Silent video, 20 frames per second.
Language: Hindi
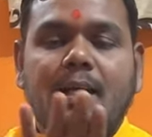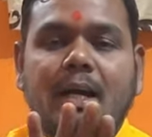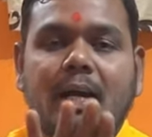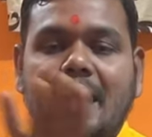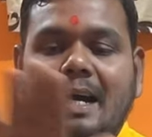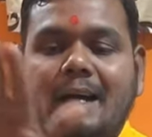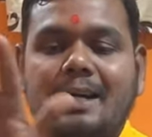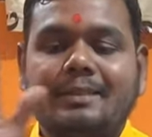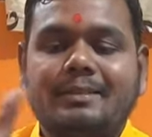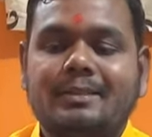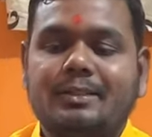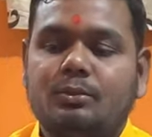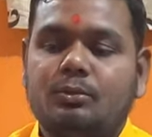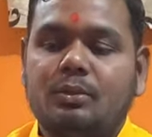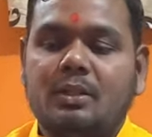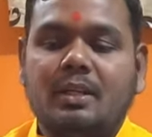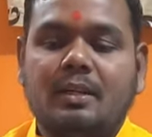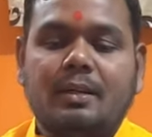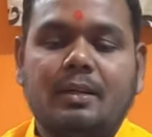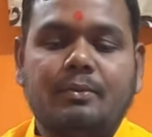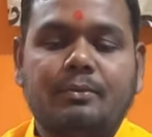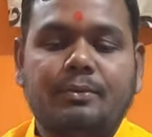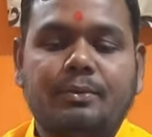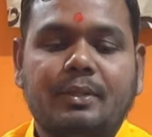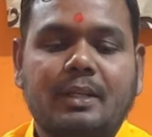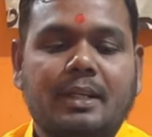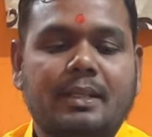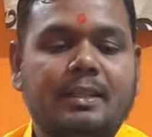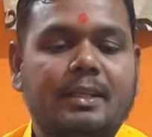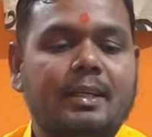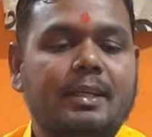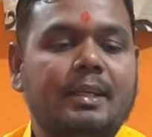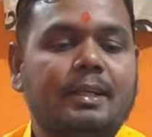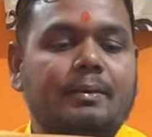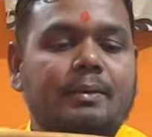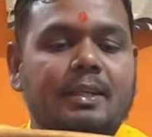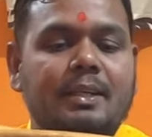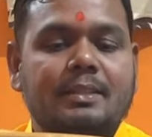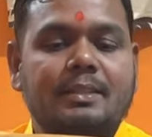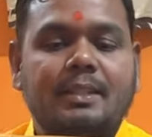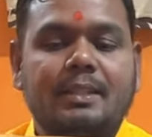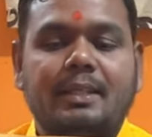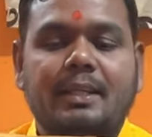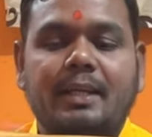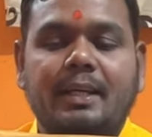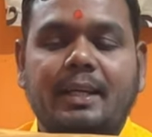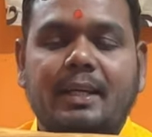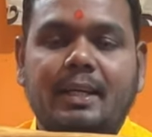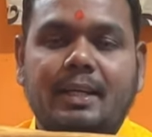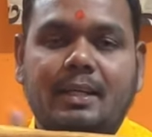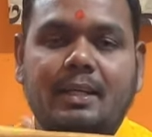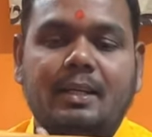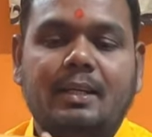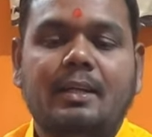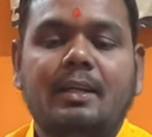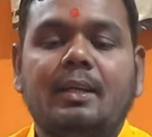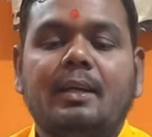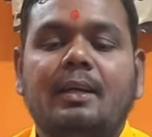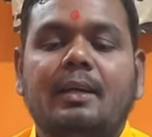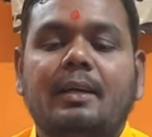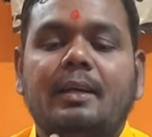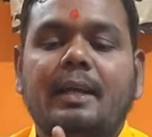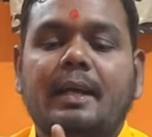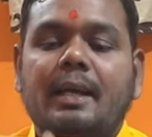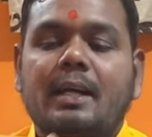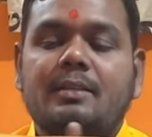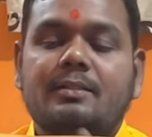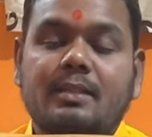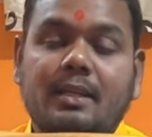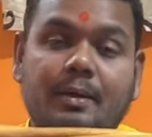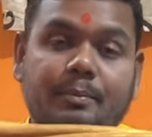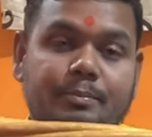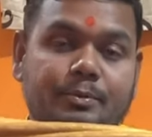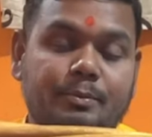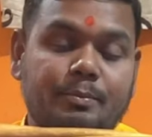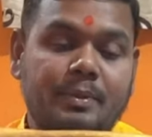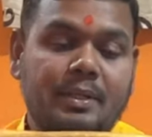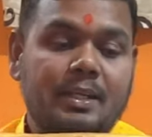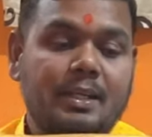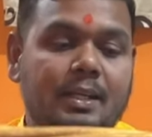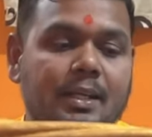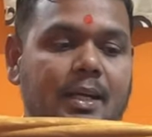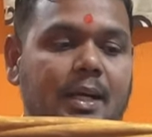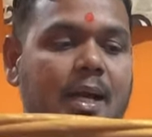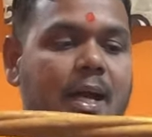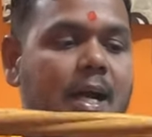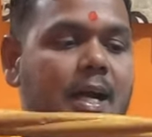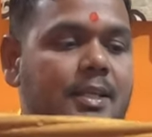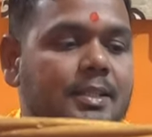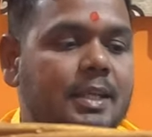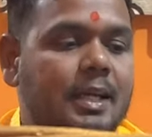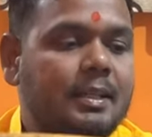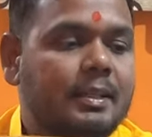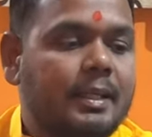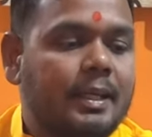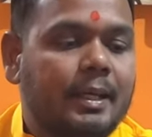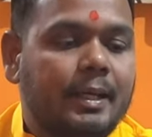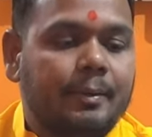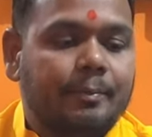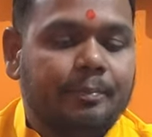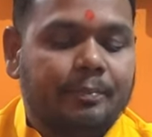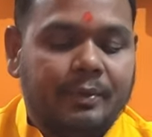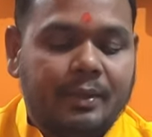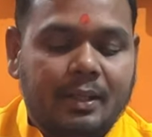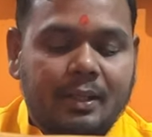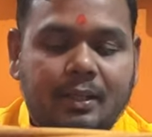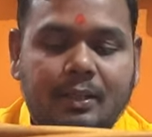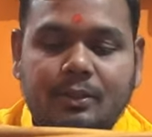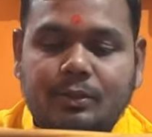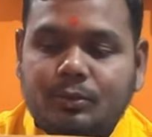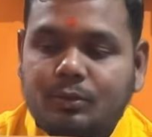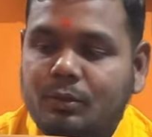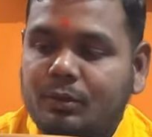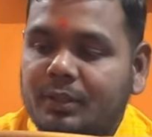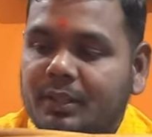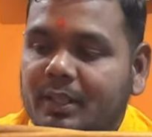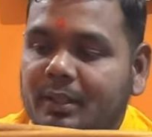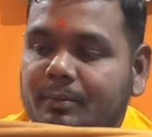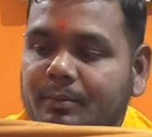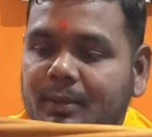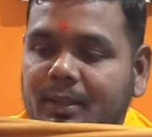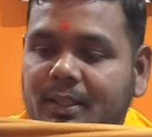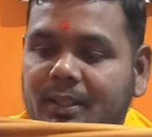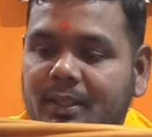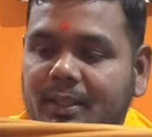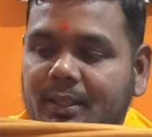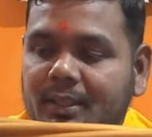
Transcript: हाथ से थोड़ा रफ कर देने की वजह से ये एक नया सेप्स में आ जाता है सो so, ये भी